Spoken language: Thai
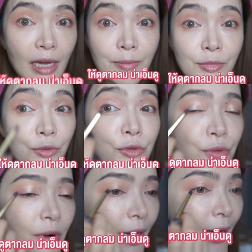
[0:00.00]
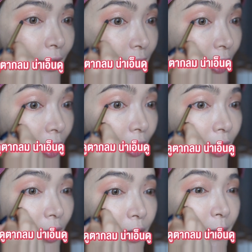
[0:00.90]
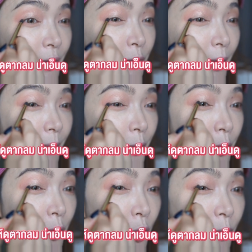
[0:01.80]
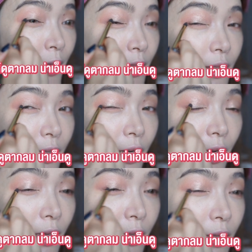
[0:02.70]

ทำตรงช่วงหางตาให้มันดูแบบกลมขึ้นนะคะ